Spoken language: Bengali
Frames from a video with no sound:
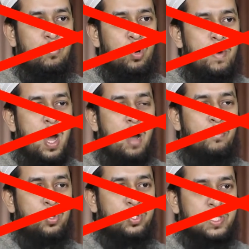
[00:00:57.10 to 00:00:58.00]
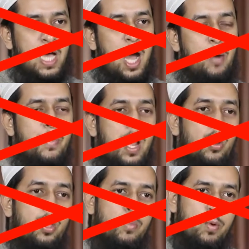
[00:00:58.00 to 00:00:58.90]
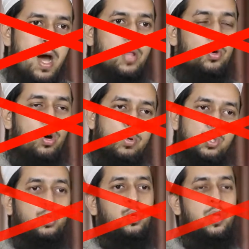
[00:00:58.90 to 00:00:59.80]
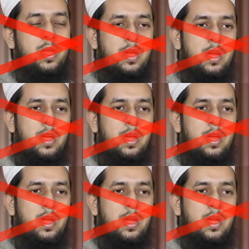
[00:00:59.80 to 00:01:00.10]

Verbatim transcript: মোবা মোস্তাহাব না হয় মোবা তো অবশ্যই